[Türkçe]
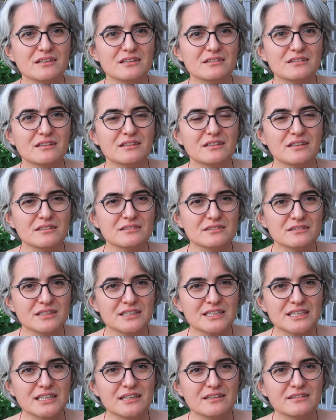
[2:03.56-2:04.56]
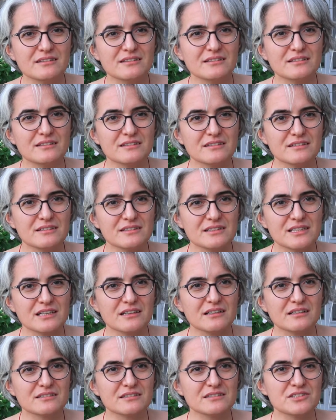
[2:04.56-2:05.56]
ya da kadın hareketi işlerinde,
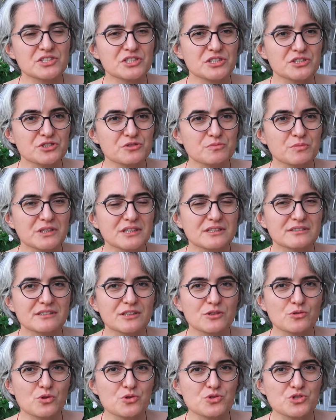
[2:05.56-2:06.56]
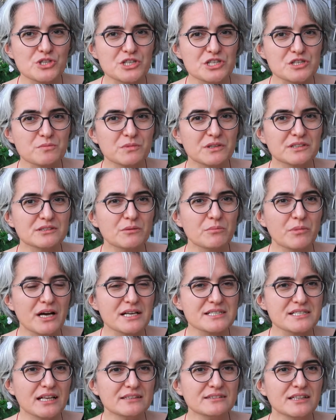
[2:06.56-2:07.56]
kadın çalışmalarında, göç çalışmalarında
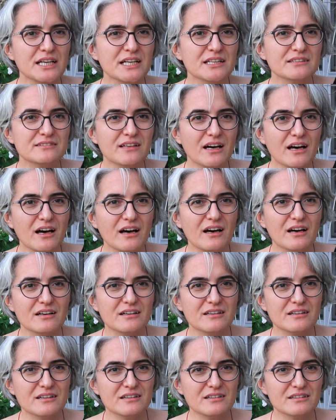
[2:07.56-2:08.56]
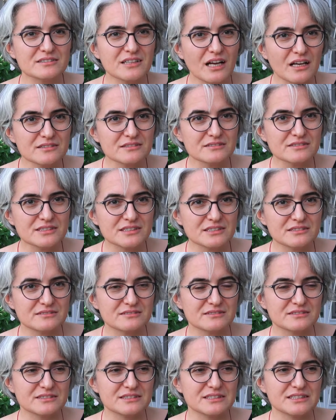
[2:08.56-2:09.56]
bazen daha e, rahat
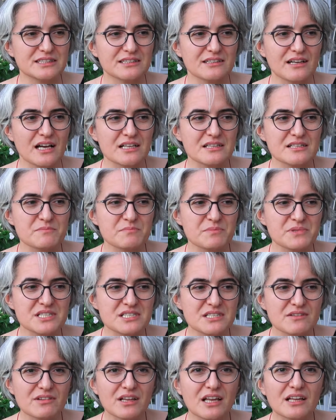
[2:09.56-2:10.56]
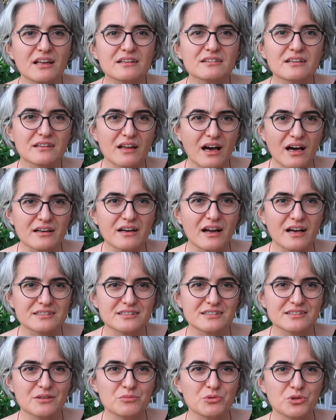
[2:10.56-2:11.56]
e, yani bir sivil alanda daha
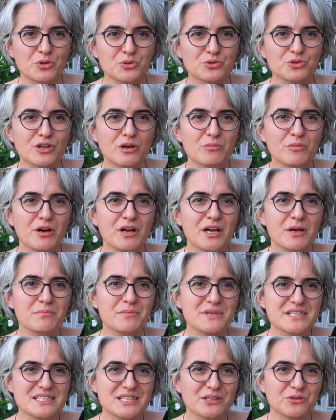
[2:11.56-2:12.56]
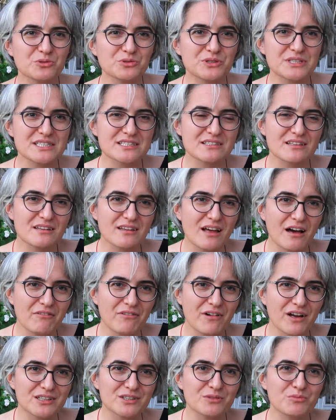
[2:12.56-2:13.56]
rahat edebiliyorduk ama meslek odasında daha
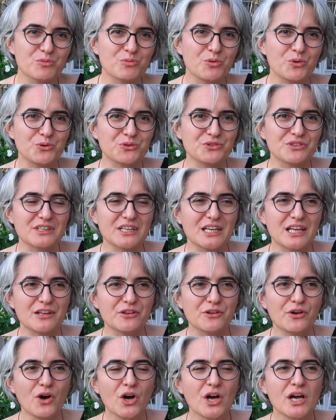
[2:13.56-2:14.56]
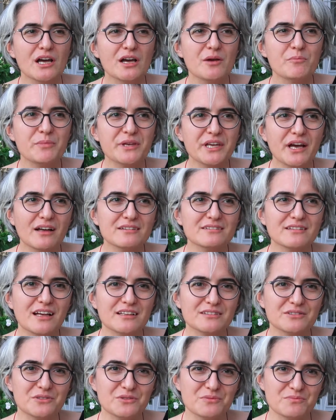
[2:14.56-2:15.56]
farklı bir boyuta geliyor. Bir yandan